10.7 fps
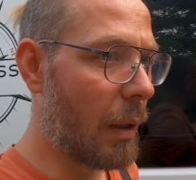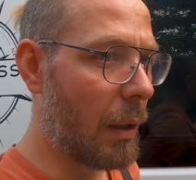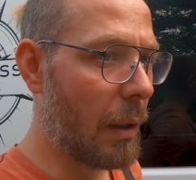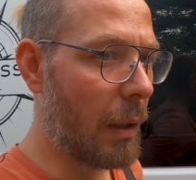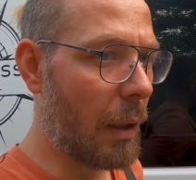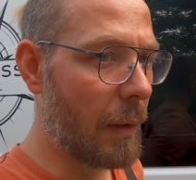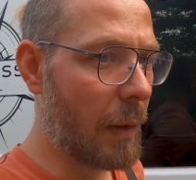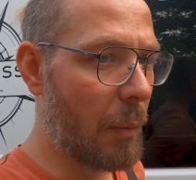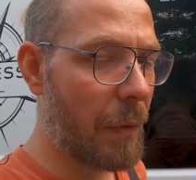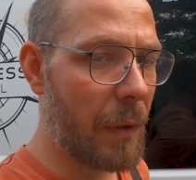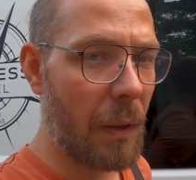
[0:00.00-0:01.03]
e, a
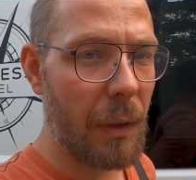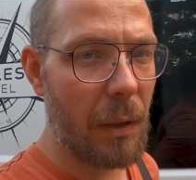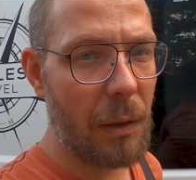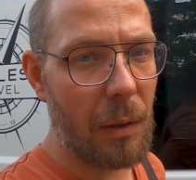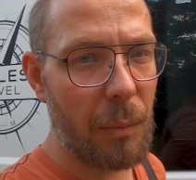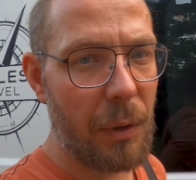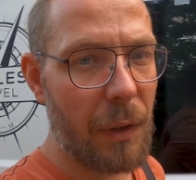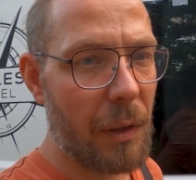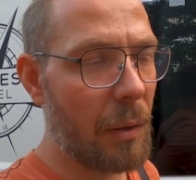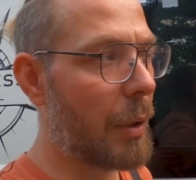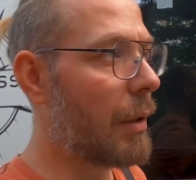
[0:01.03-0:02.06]
samo wstawienie szyby
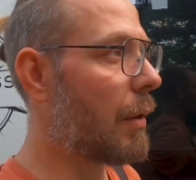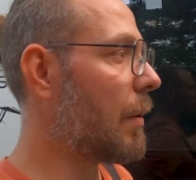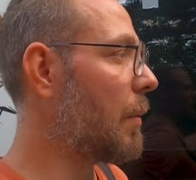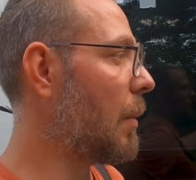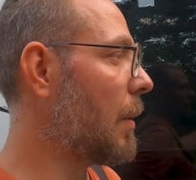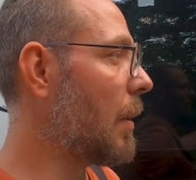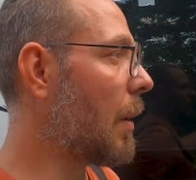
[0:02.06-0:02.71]
250 zł.